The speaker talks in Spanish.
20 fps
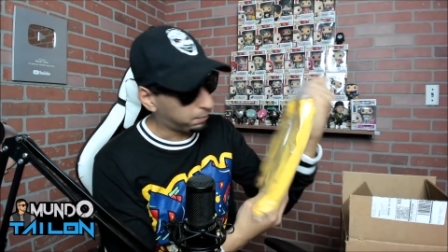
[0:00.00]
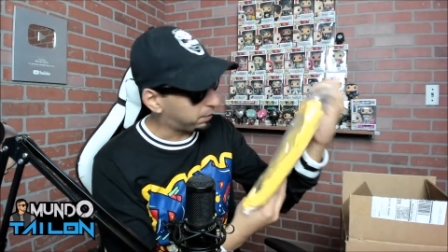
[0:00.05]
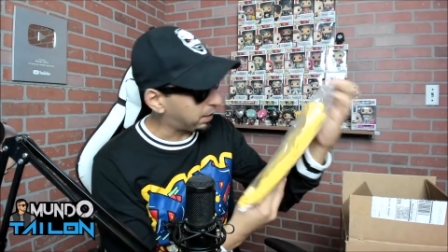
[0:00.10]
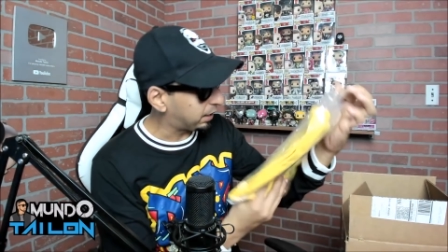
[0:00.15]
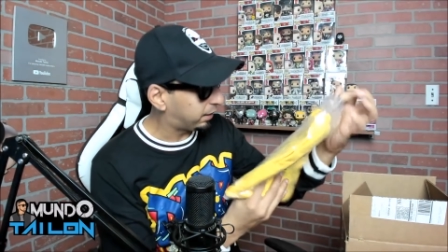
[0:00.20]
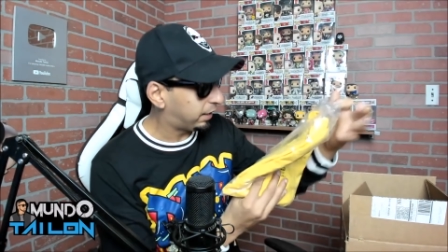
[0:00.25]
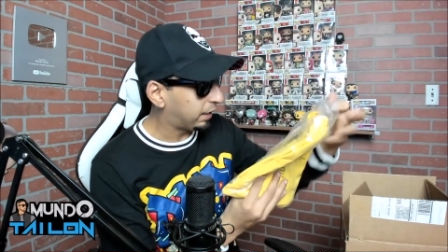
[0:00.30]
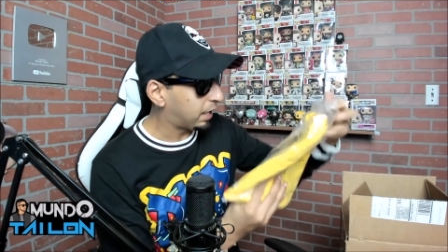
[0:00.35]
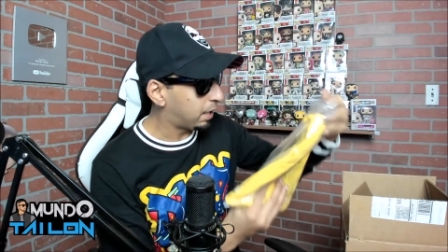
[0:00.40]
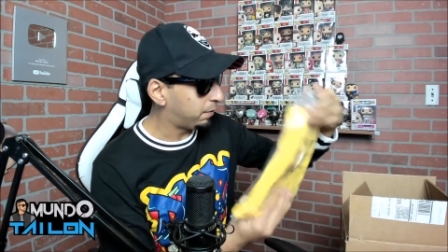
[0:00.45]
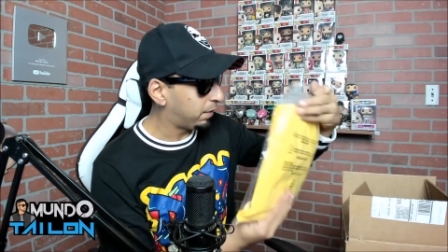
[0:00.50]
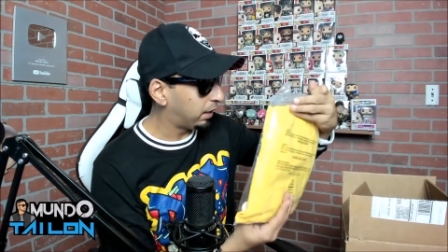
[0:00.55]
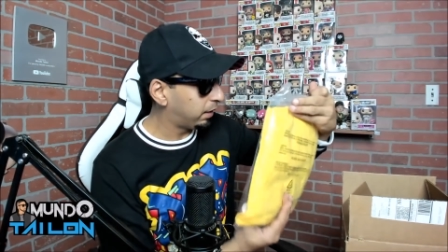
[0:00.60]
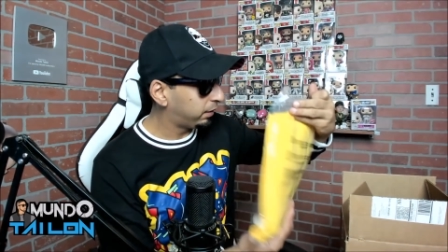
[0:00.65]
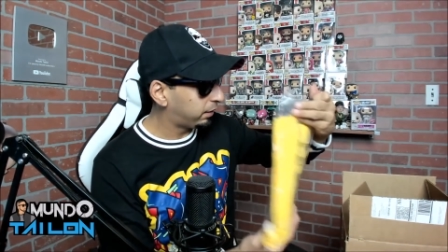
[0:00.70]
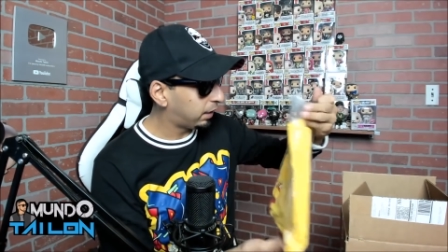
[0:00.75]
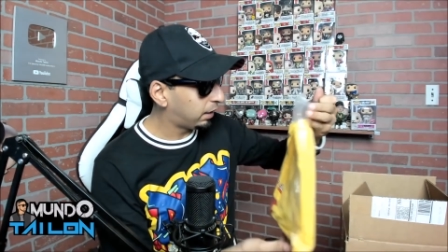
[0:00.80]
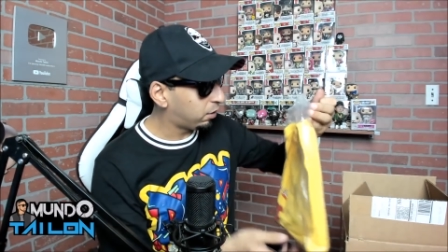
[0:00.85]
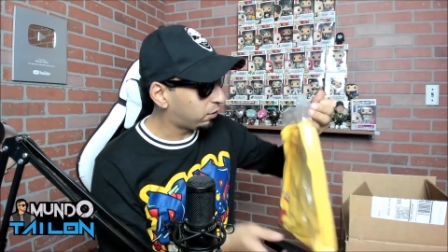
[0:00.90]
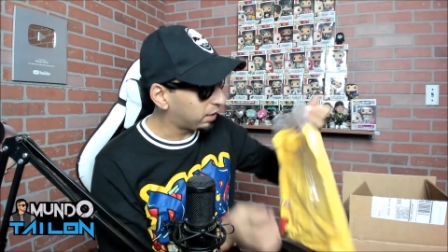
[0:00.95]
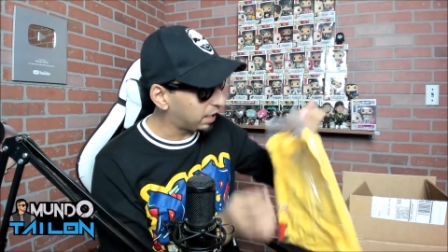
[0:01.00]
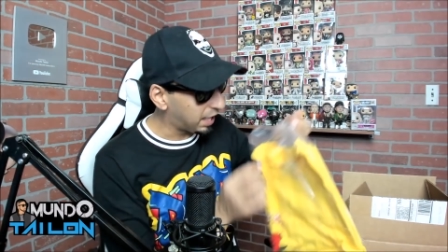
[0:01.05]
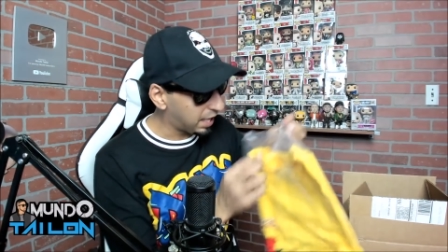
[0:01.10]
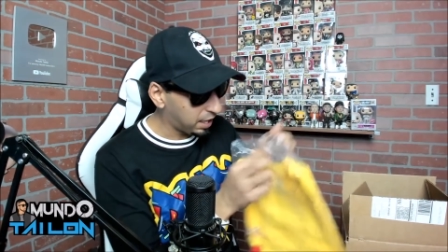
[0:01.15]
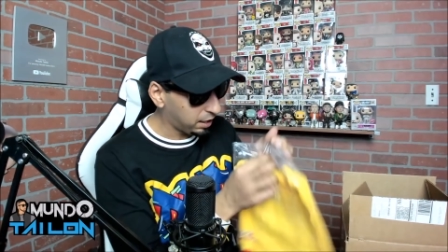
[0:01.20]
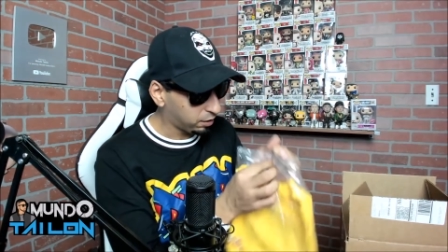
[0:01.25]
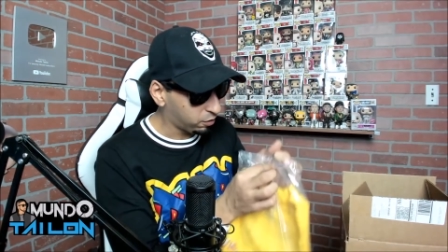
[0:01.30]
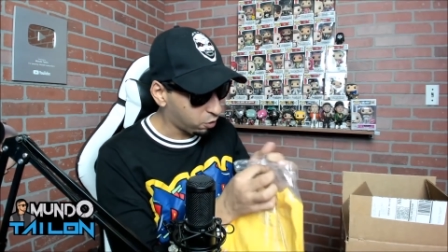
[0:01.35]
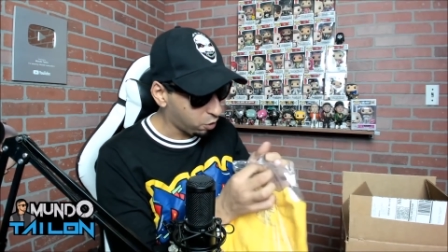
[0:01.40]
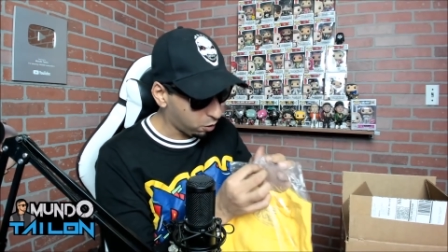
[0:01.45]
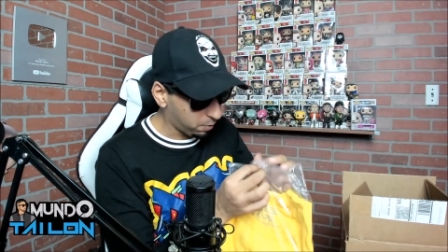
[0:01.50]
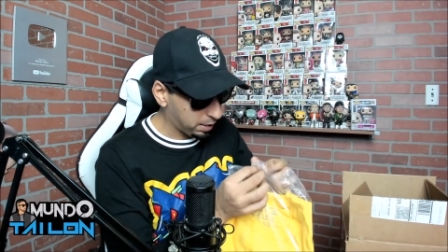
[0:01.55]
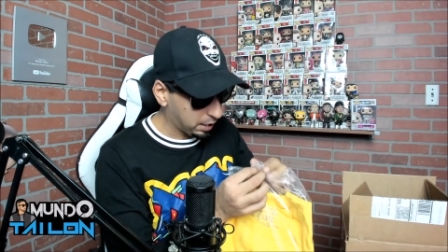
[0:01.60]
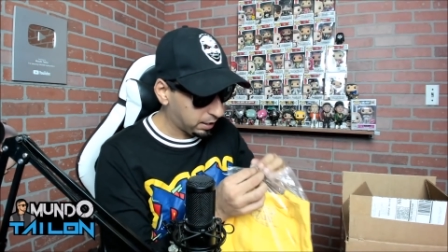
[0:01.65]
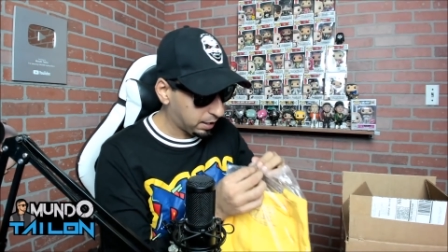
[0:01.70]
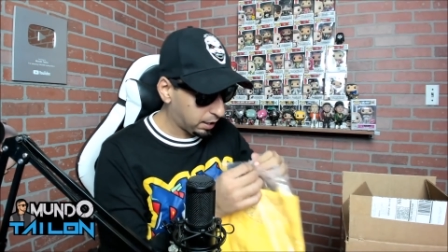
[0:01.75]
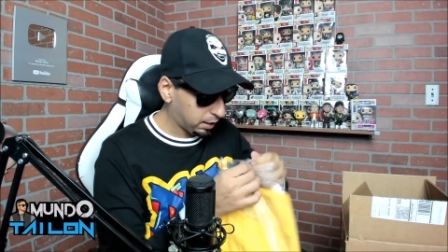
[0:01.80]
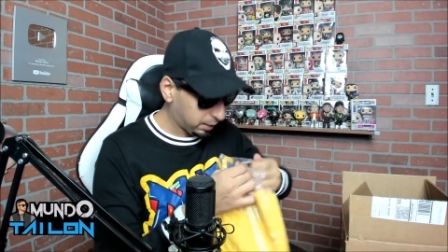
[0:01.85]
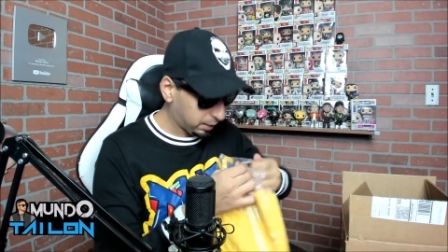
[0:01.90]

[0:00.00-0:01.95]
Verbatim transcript: prácticamente lo que es el cover del